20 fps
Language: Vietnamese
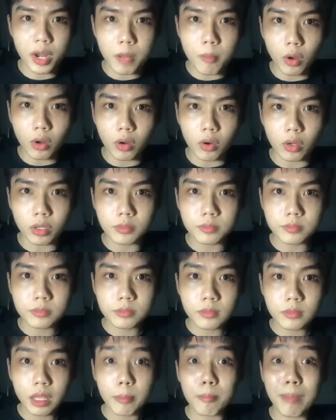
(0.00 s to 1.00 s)
đó mọi người
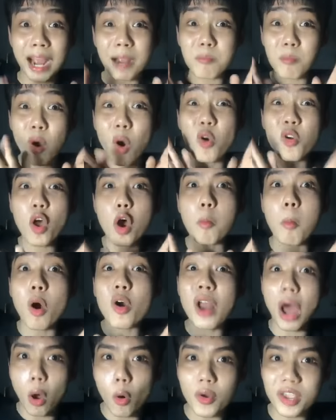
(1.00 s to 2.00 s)
mặc bộ đồ bộ
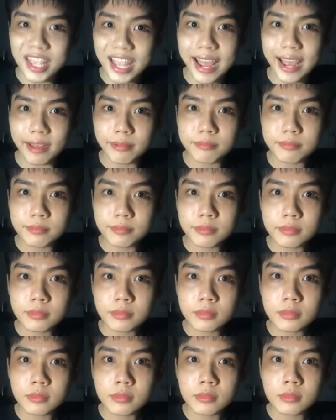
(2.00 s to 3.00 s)
đội nha
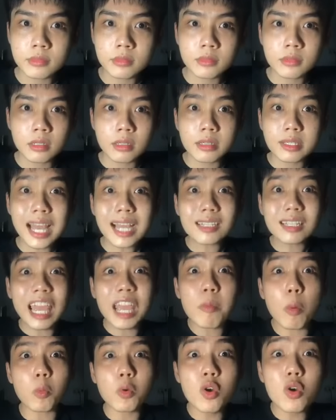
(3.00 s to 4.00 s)
dắt
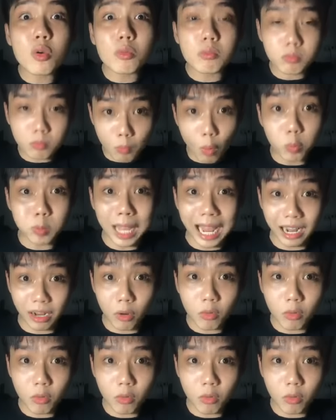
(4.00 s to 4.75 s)
theo một đứa một thằng